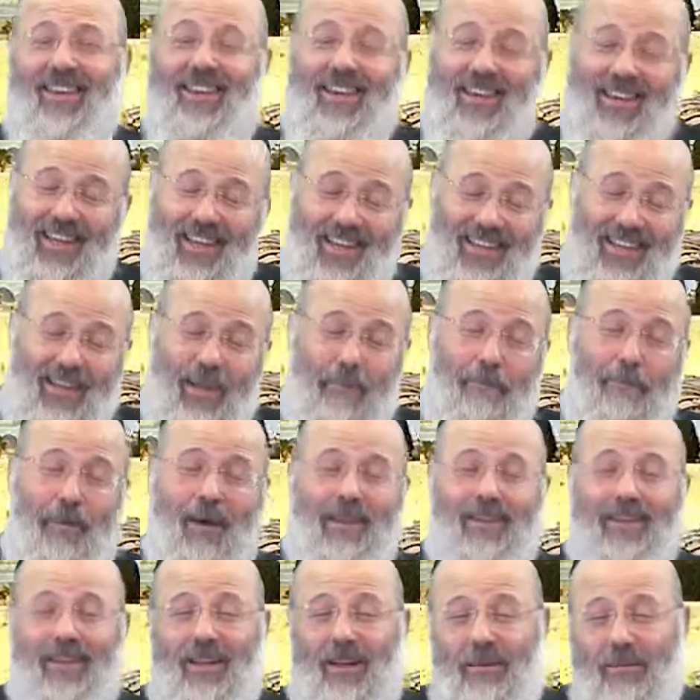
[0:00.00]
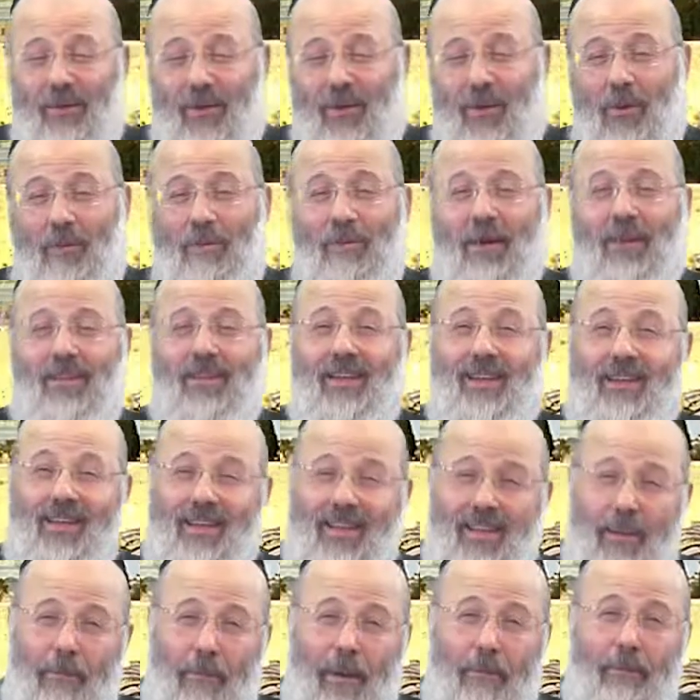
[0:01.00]
Il n'était pas tellement comme Mandel,
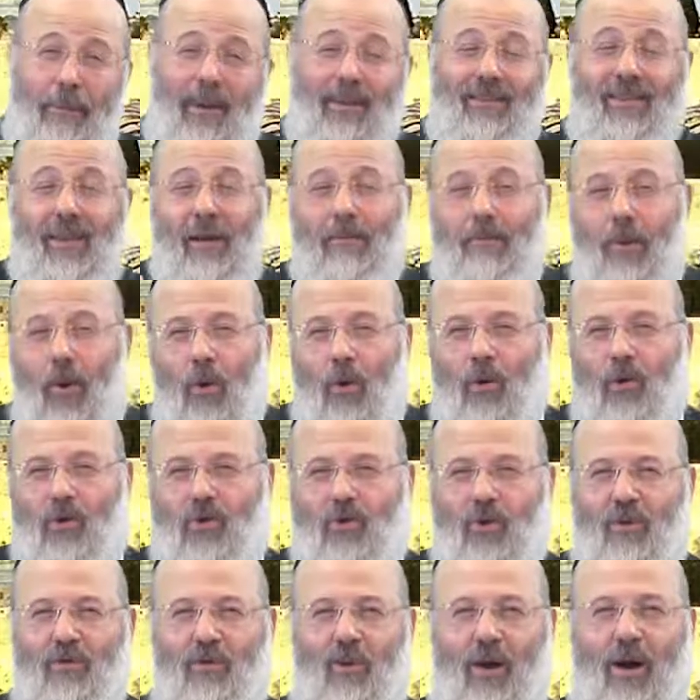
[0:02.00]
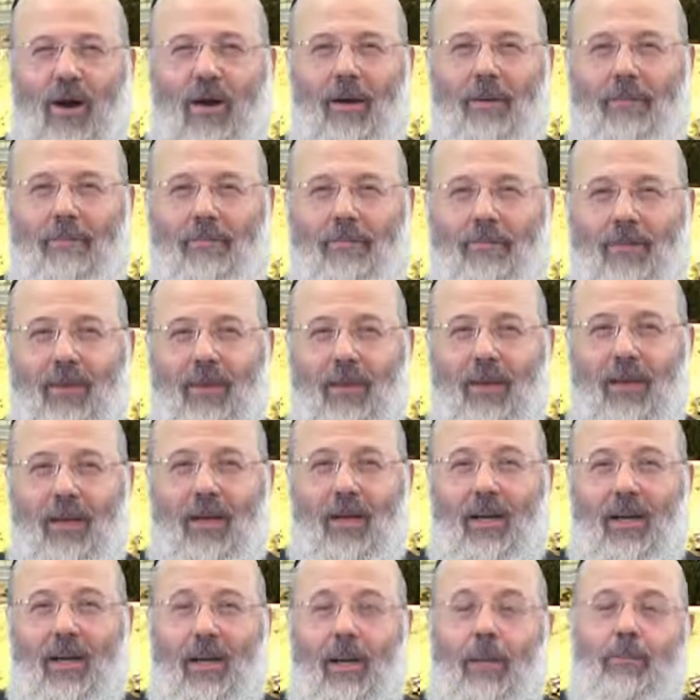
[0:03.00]
il n'aimait pas tellement recevoir.
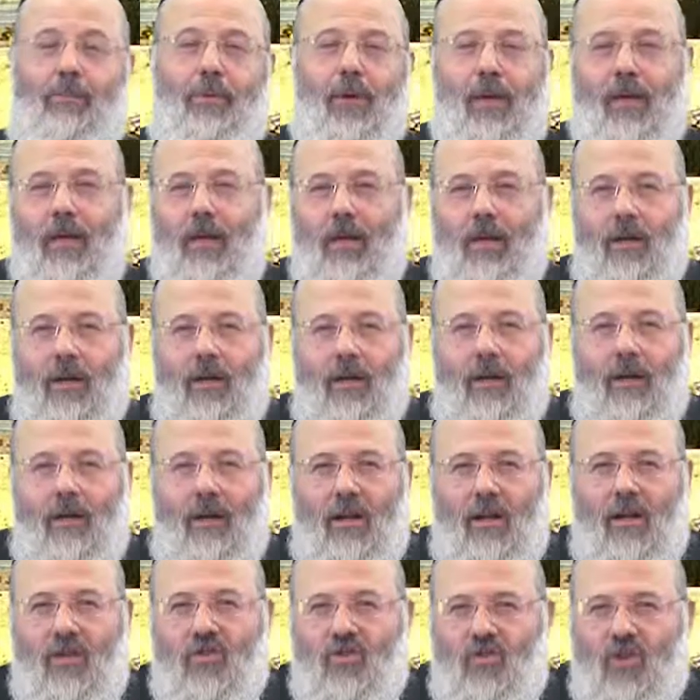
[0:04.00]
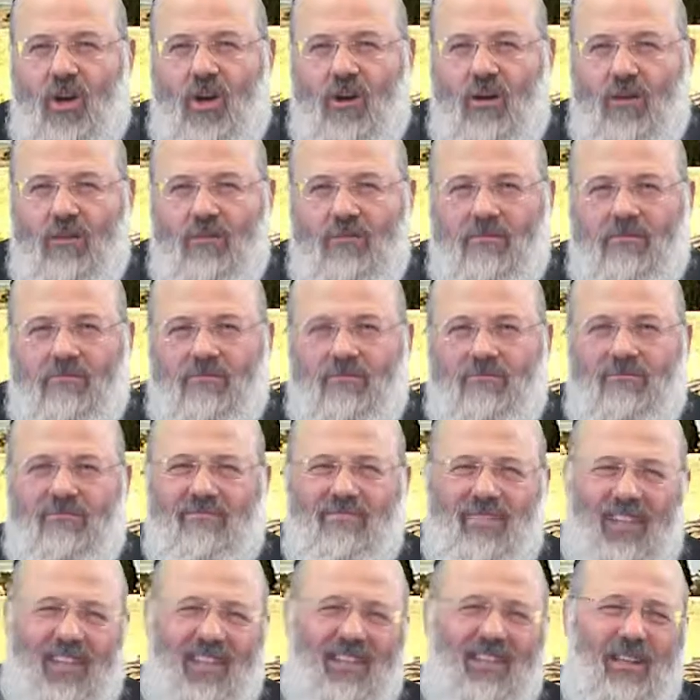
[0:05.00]
Et puis, les gens
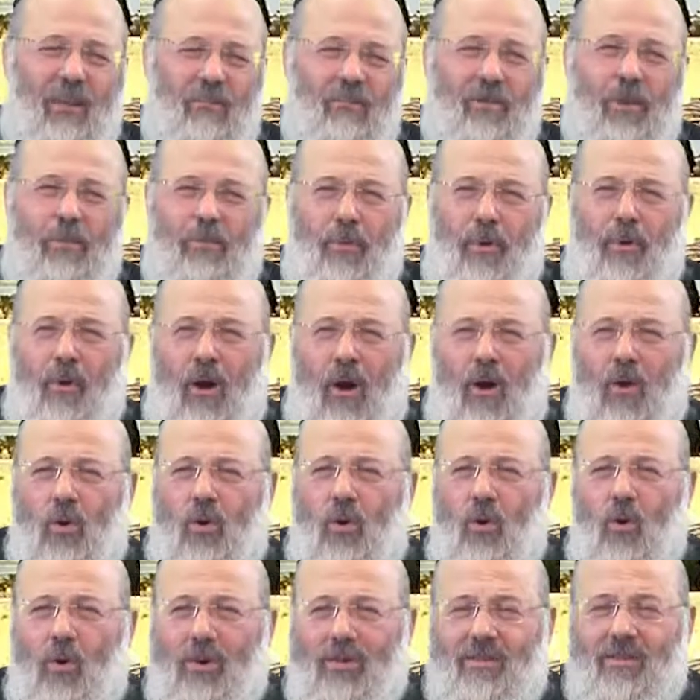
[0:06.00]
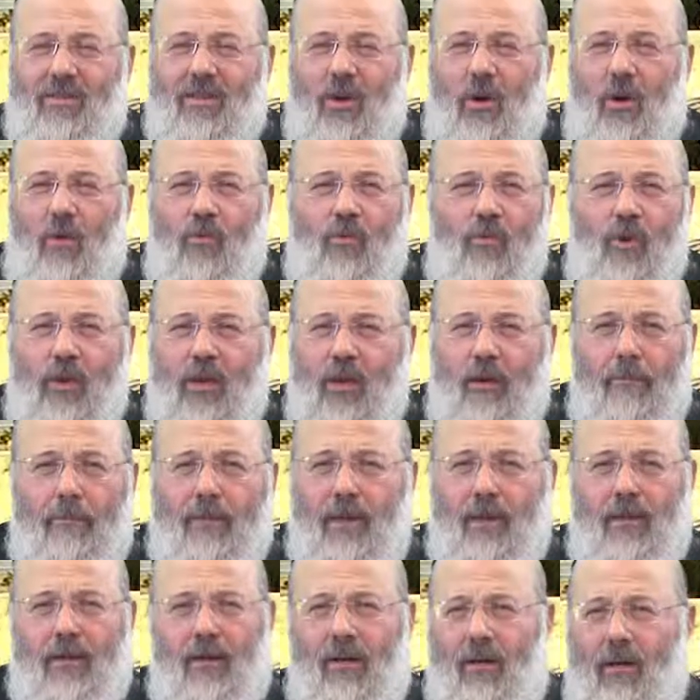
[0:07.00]
étaient un petit peu angoissés en voyant
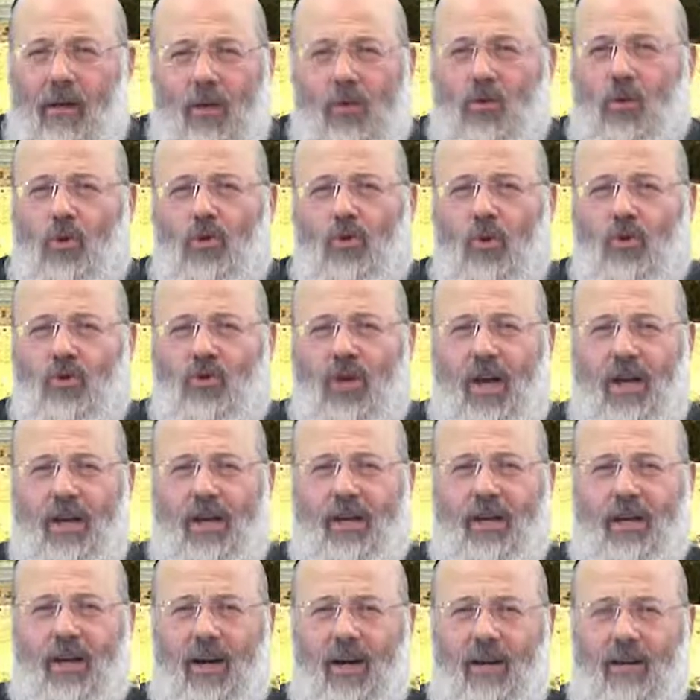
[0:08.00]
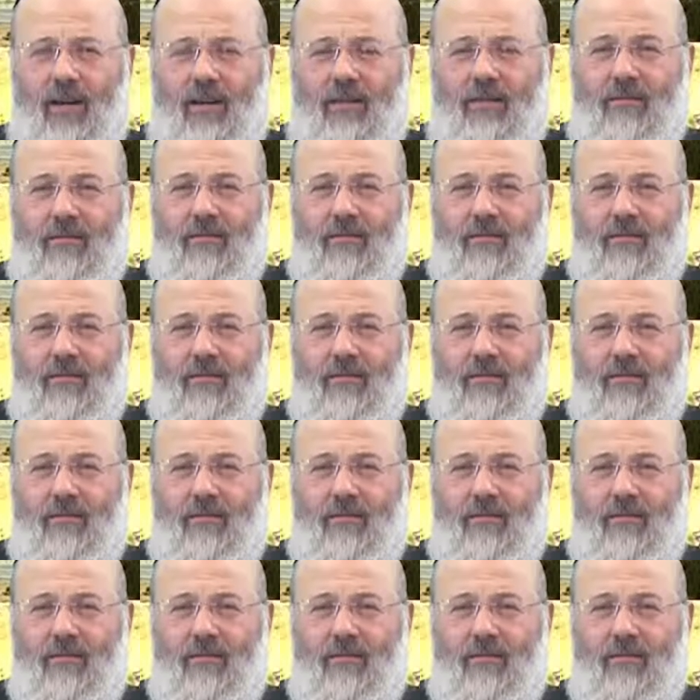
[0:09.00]
notre Shaika.